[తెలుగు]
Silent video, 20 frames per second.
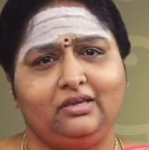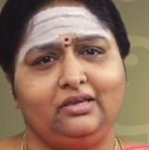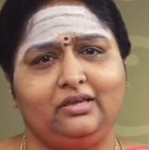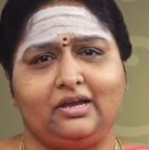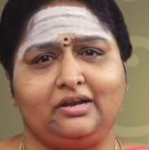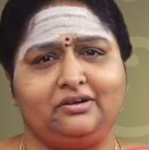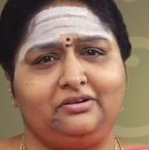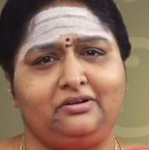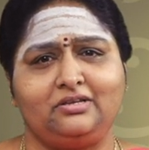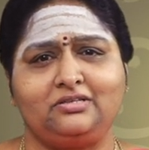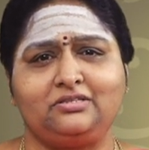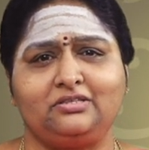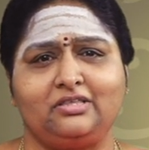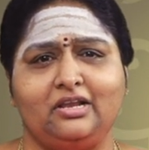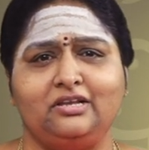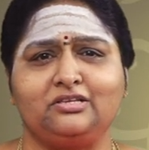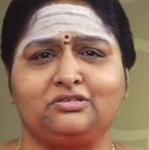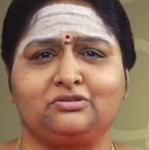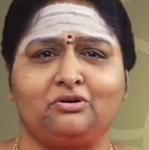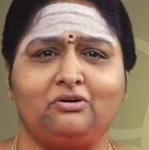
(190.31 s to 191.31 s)
ఈ అడ్రస్
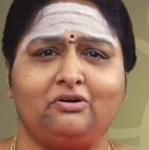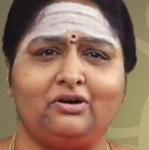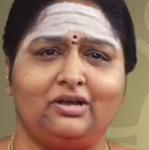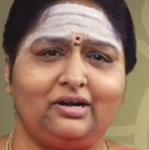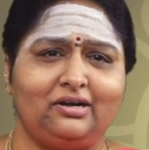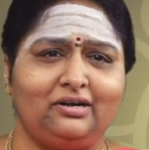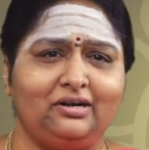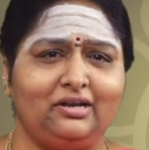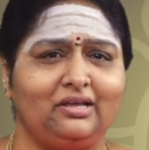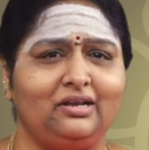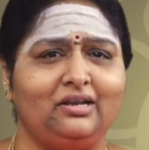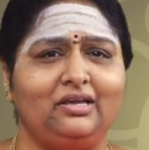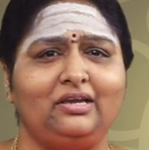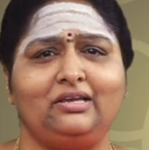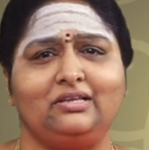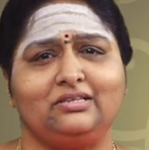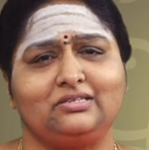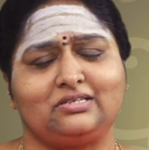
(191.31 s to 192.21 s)
తెలుసుకోవాలంటేనే